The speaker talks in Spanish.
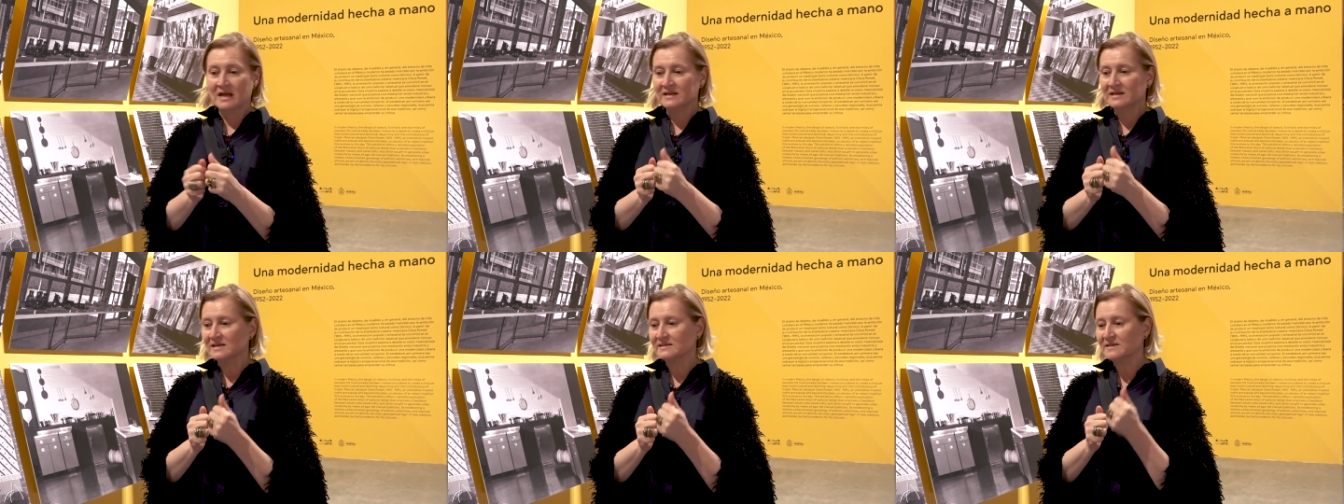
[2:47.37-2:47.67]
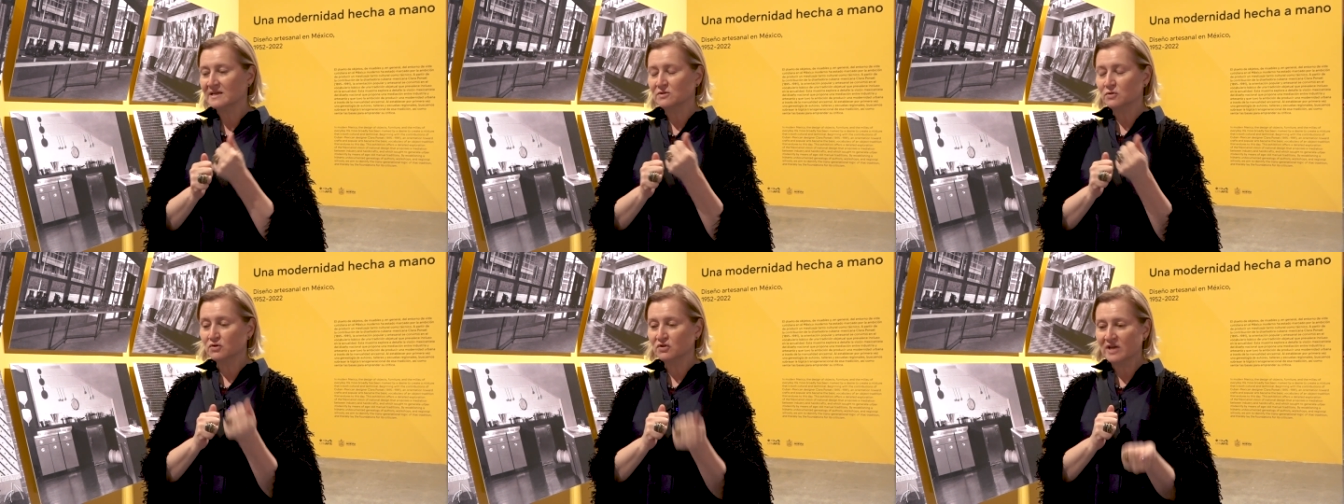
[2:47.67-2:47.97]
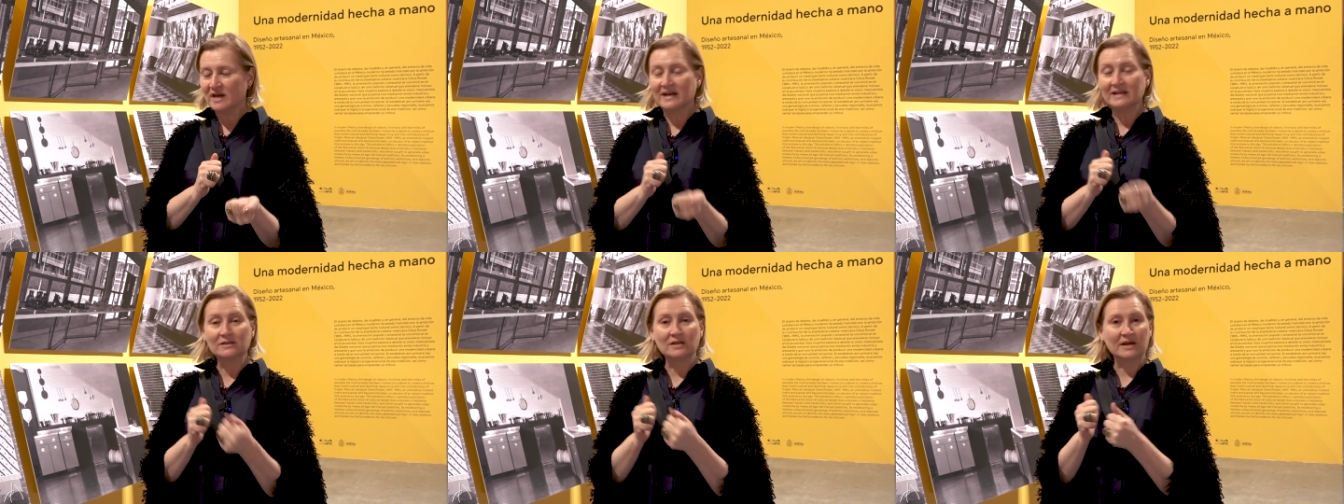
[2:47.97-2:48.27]
que se
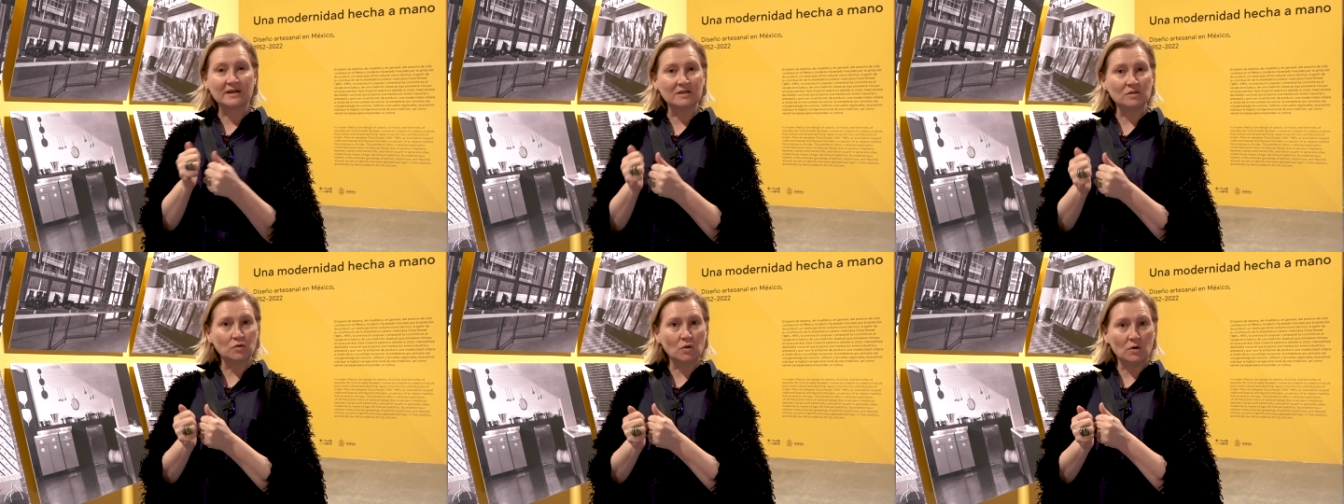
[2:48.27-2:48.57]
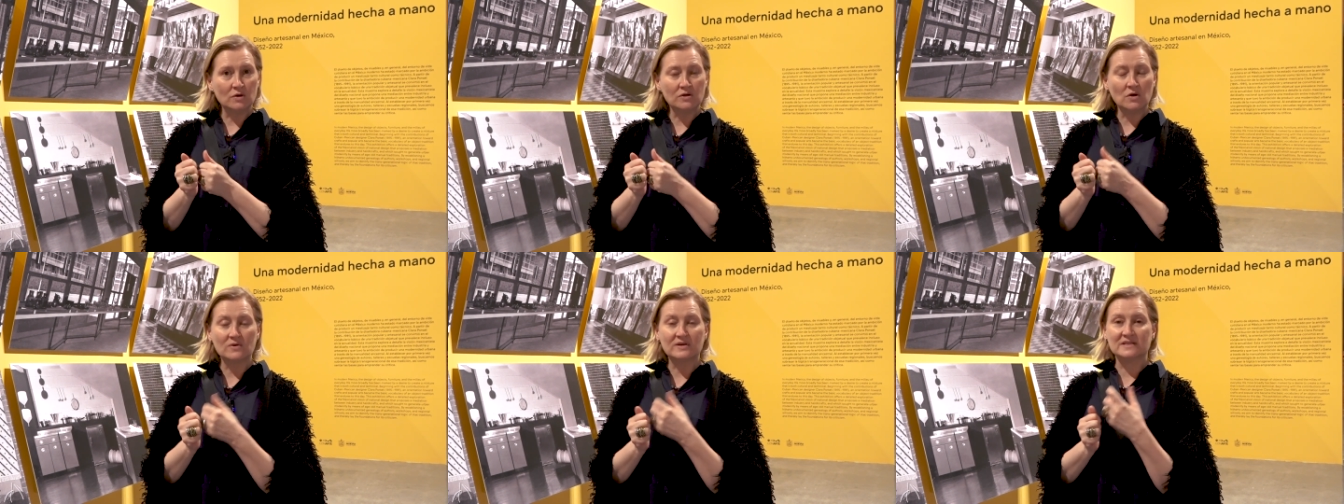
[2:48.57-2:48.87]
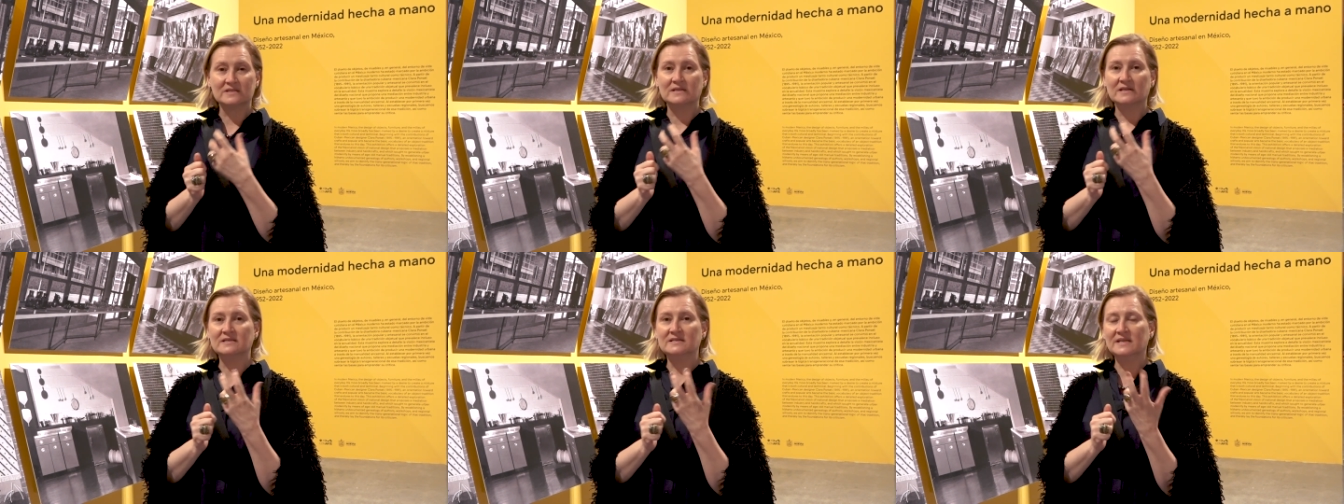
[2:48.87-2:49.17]
asociara al territorio,
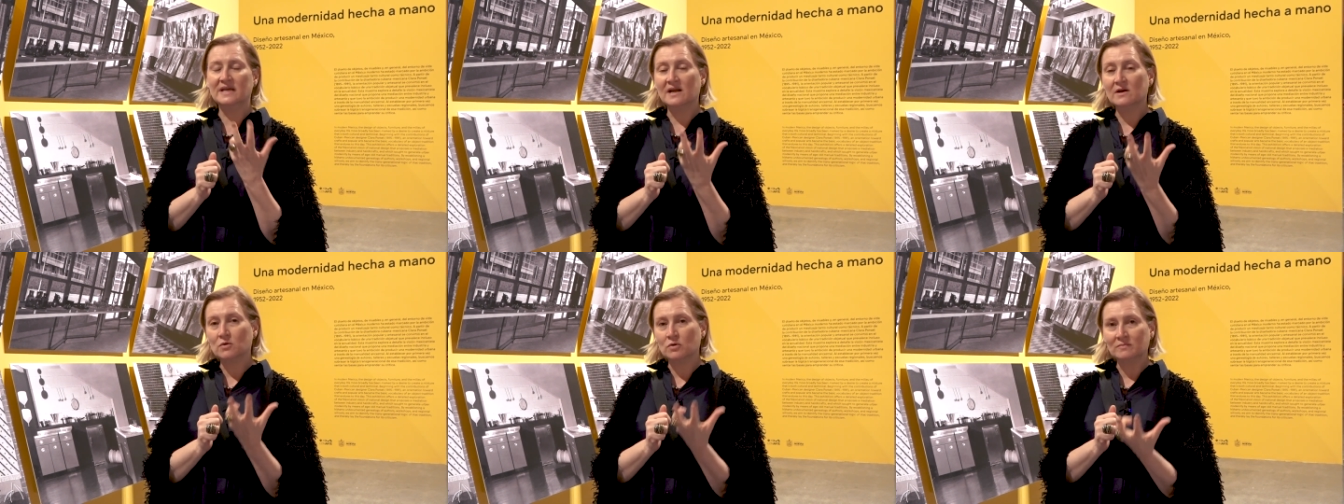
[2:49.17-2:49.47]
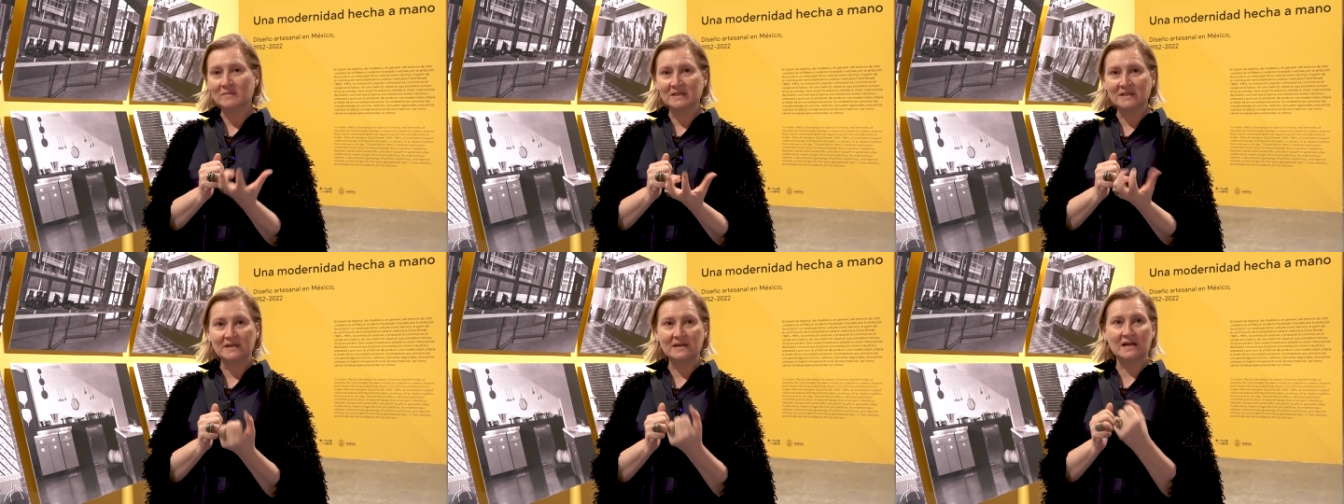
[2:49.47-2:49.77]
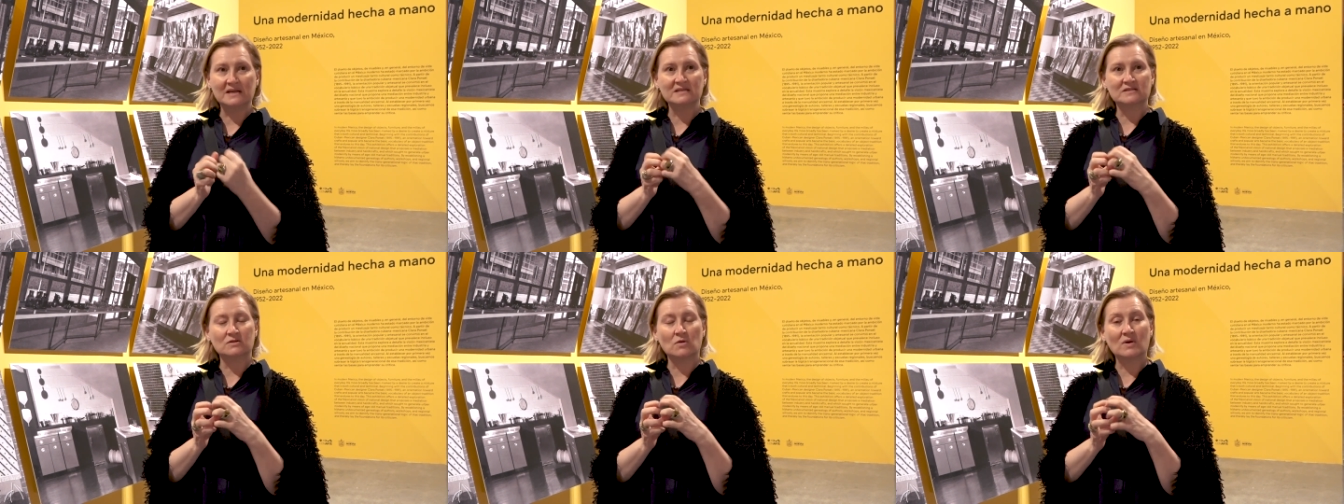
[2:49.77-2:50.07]
que se hiciera con
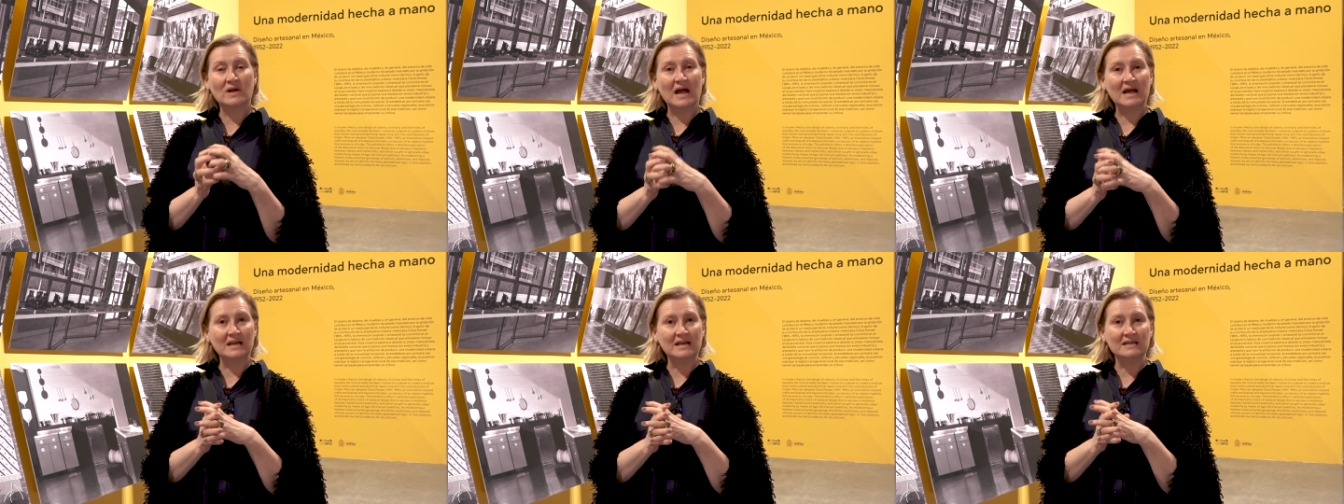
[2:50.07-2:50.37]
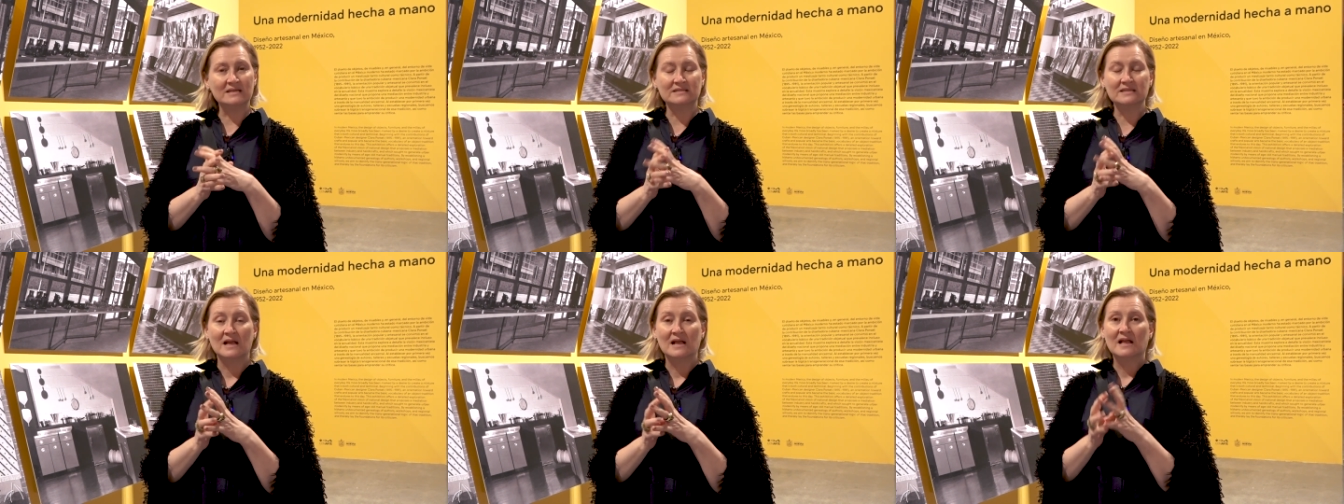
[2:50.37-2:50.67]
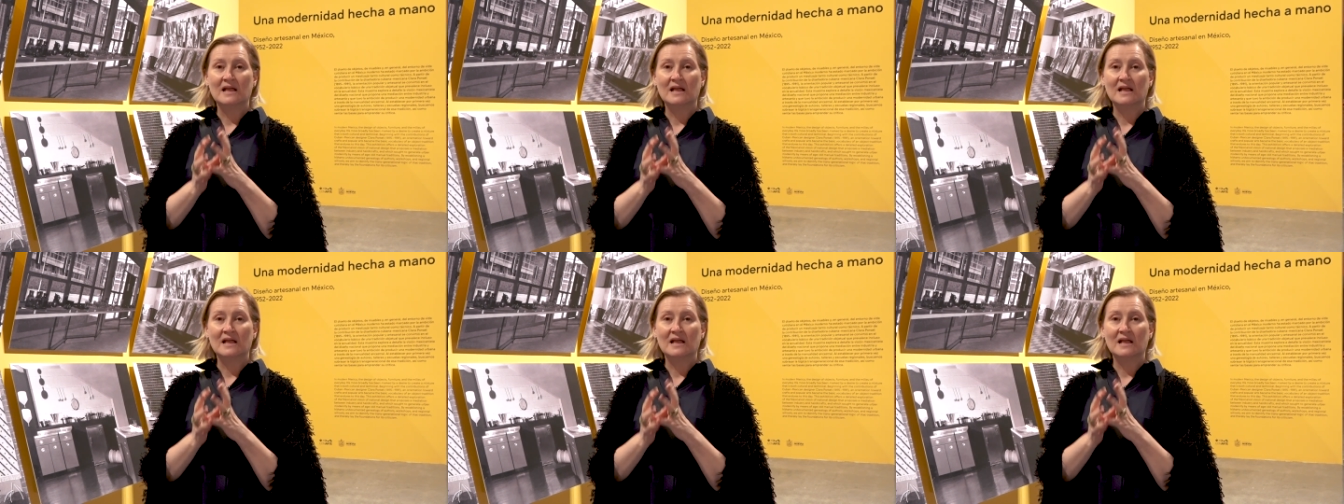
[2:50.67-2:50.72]
materiales locales,